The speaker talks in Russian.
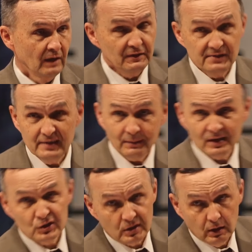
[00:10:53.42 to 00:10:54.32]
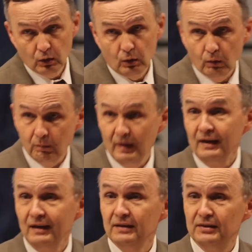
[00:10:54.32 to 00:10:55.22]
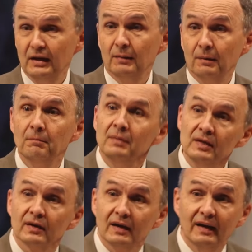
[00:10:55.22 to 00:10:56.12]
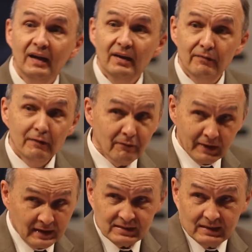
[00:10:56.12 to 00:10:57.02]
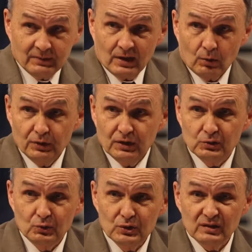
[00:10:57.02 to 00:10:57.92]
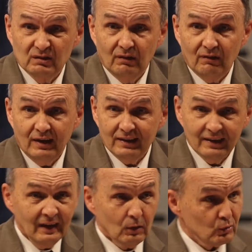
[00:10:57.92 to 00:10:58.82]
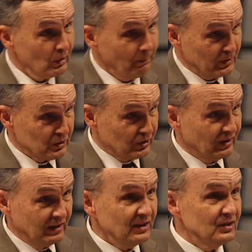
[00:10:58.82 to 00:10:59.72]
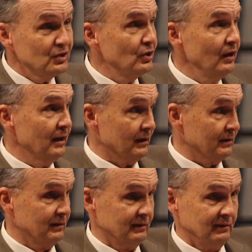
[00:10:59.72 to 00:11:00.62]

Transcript: Ведь тема шалом или тема мира в еврейском народе существовала уже почти тысячи лет.